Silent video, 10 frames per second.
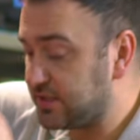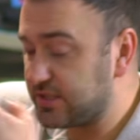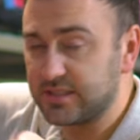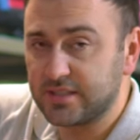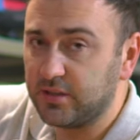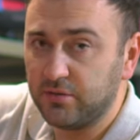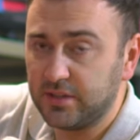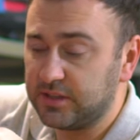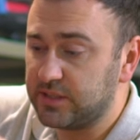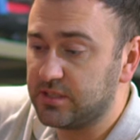Со
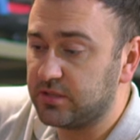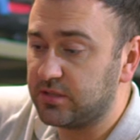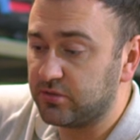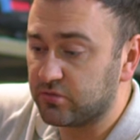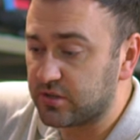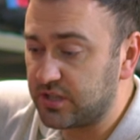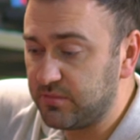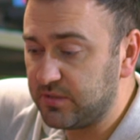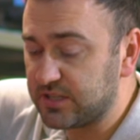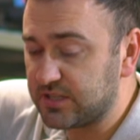салона это делать не нужно.
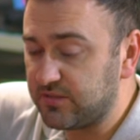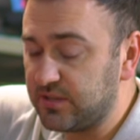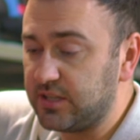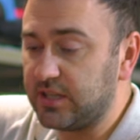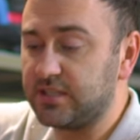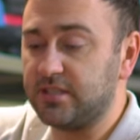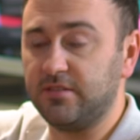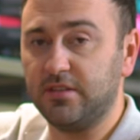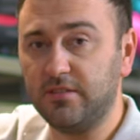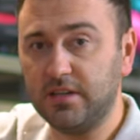Именно с двери
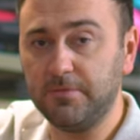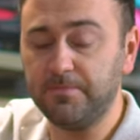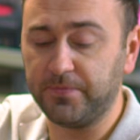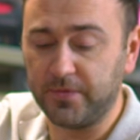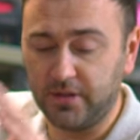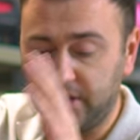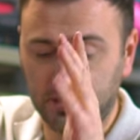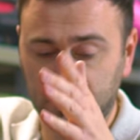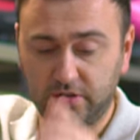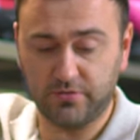активировали
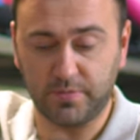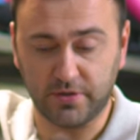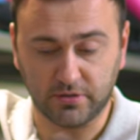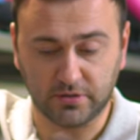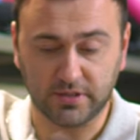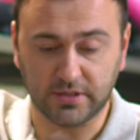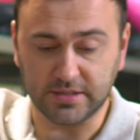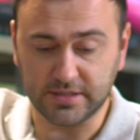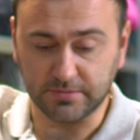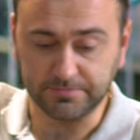и вперед, как
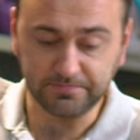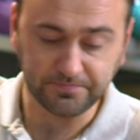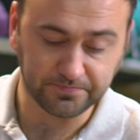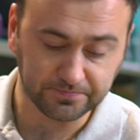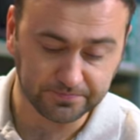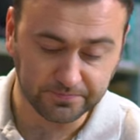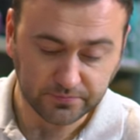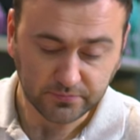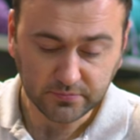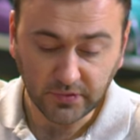говорится.
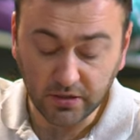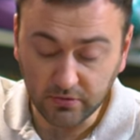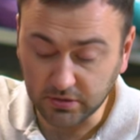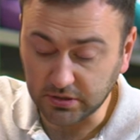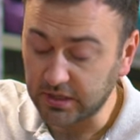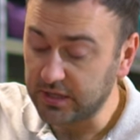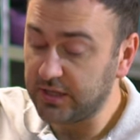Вот.